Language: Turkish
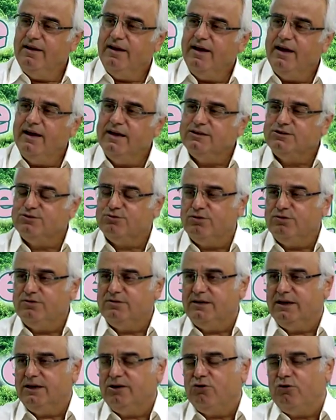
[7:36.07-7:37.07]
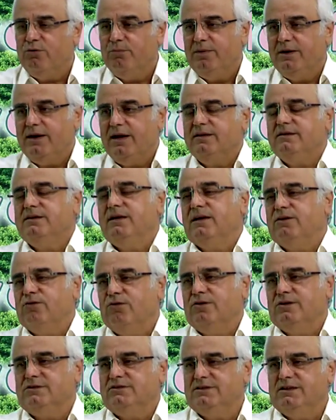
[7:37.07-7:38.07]
En son rekombinant
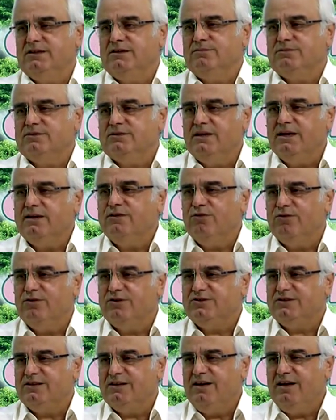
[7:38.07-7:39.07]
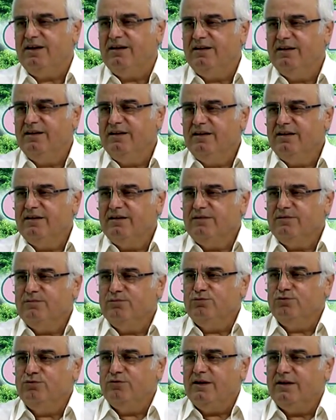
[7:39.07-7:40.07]
teknoloji dediğimiz teknolojiyle
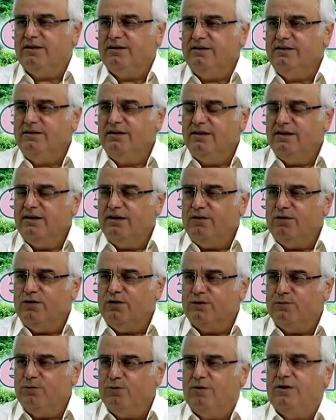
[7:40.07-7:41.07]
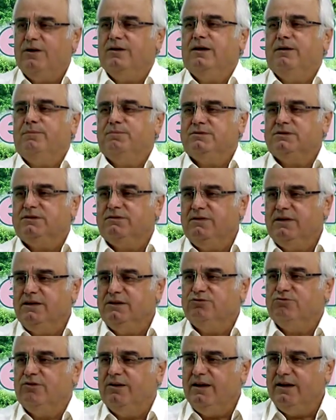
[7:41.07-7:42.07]
bunların hormonlar yapısı ve
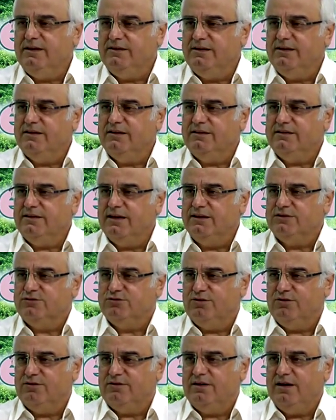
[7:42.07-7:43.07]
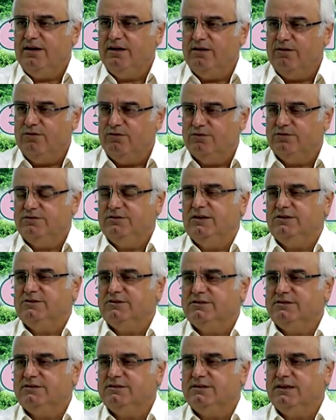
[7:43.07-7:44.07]
izole edildikten sonra ortaya
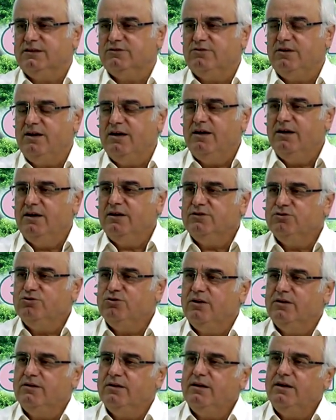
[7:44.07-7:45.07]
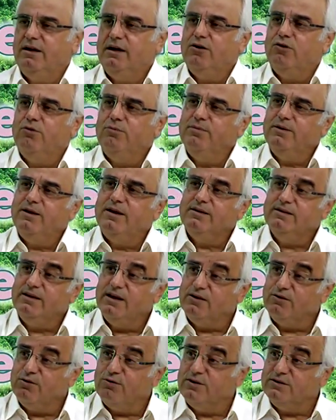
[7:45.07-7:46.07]
çıktıktan sonra şu anda rekombinant
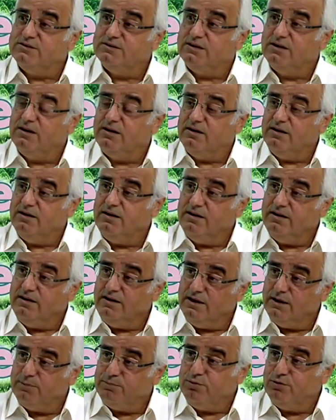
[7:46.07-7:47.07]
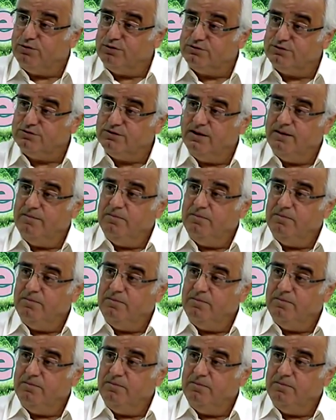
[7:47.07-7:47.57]
teknolojileri yapıyoruz.